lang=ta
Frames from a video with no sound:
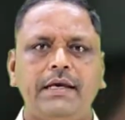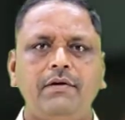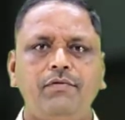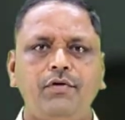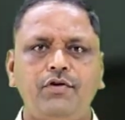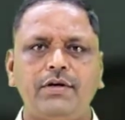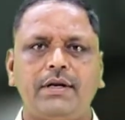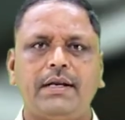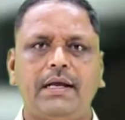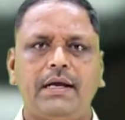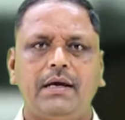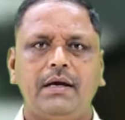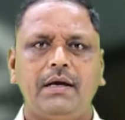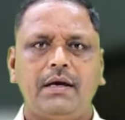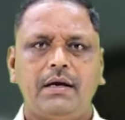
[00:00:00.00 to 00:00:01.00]
இன் ஃபியூச்சரில்
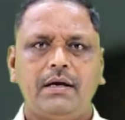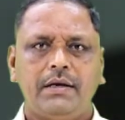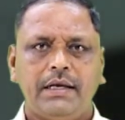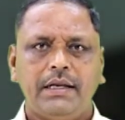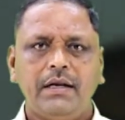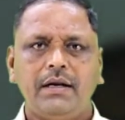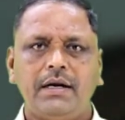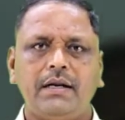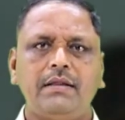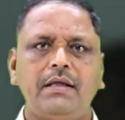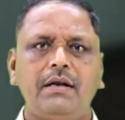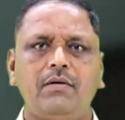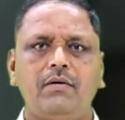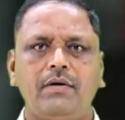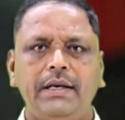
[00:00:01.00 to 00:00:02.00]
என்ன
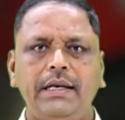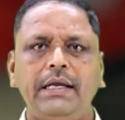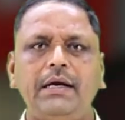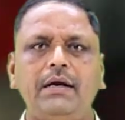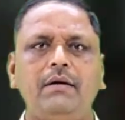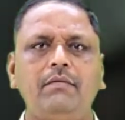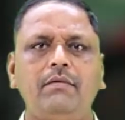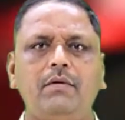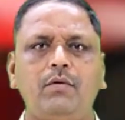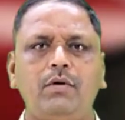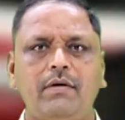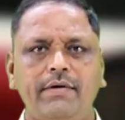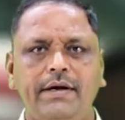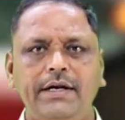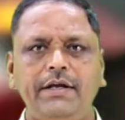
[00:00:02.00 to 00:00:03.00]
நடந்தாலும் நீங்களும்
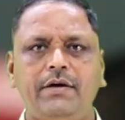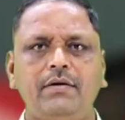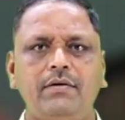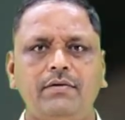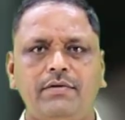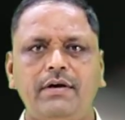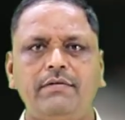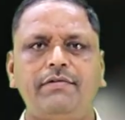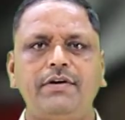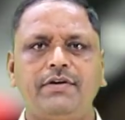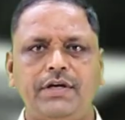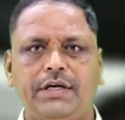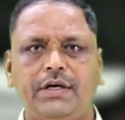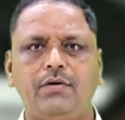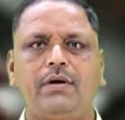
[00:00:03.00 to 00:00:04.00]
உங்கள் வண்டியும் சேஃப்
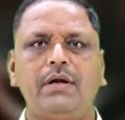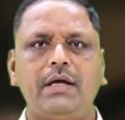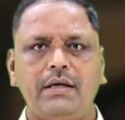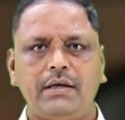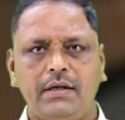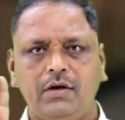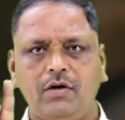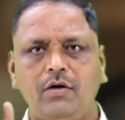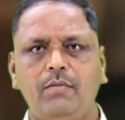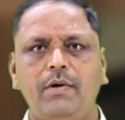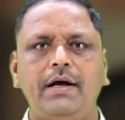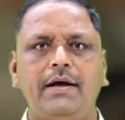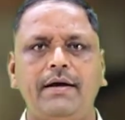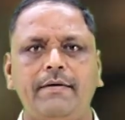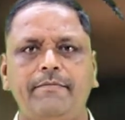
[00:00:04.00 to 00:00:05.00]
அண்ட் செக்யூராக இருக்கணுமா